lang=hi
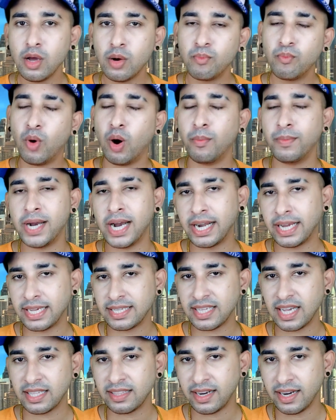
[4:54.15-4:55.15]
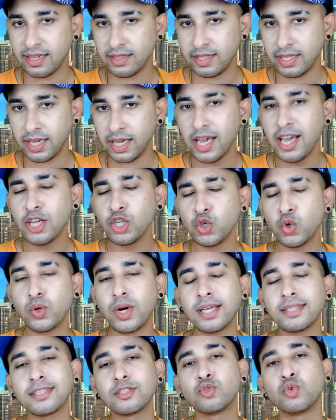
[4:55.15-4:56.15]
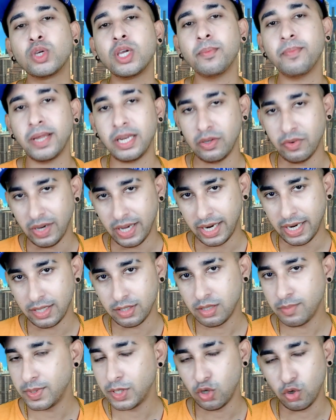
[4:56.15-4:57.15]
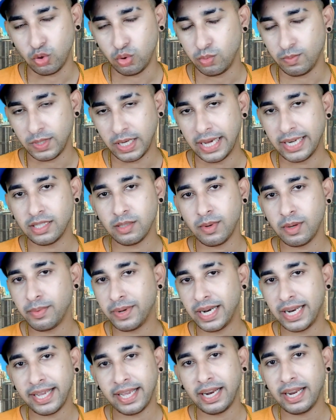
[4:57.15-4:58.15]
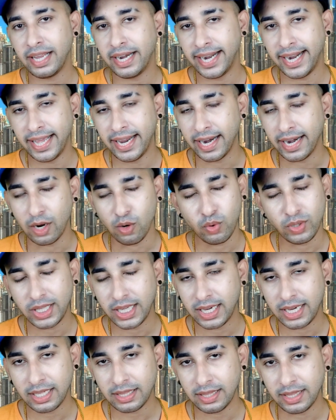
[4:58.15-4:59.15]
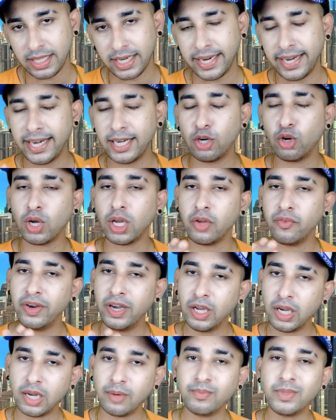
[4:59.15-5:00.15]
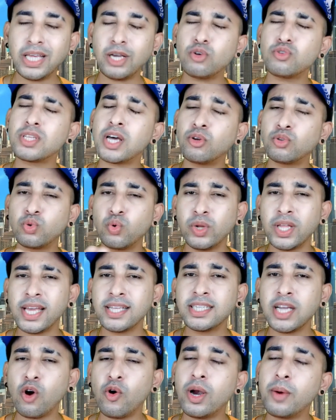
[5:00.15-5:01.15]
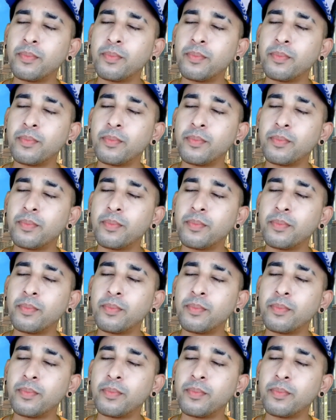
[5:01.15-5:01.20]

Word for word: मॉम डैड के साथ रहती हैं छोटा सा सुखी परिवार है समझ लो तुम घर जमाई बनने के लिए रेडी रहना कोई दिक्कत नहीं है टिकटॉक की वीडियो कम देखो साउथ कोरिया जाओ